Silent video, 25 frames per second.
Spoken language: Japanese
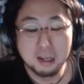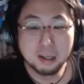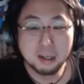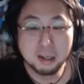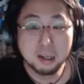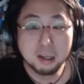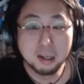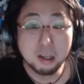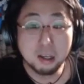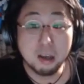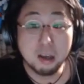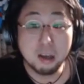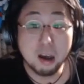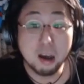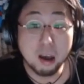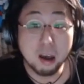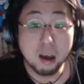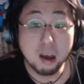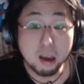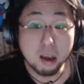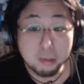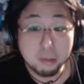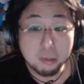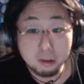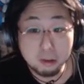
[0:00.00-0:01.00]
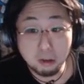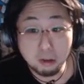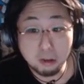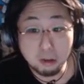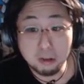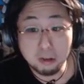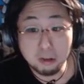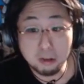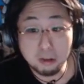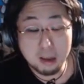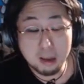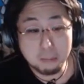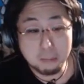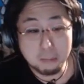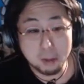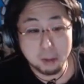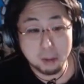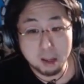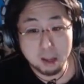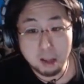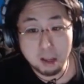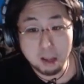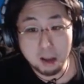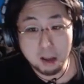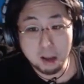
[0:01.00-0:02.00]
いやー、エビゾーさんやっぱ
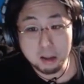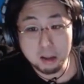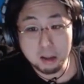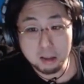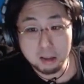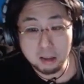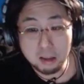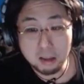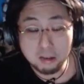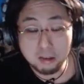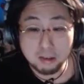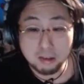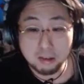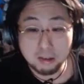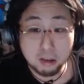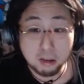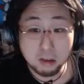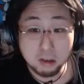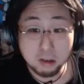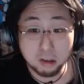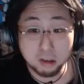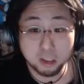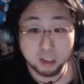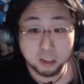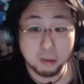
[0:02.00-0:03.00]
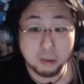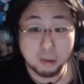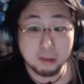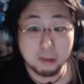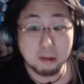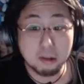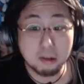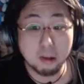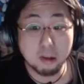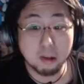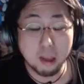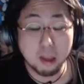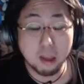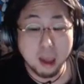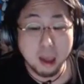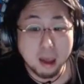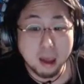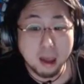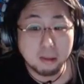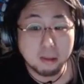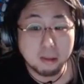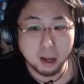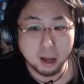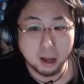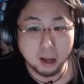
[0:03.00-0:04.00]
リアリティ追求してますよね、と
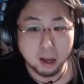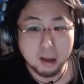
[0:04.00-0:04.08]
か。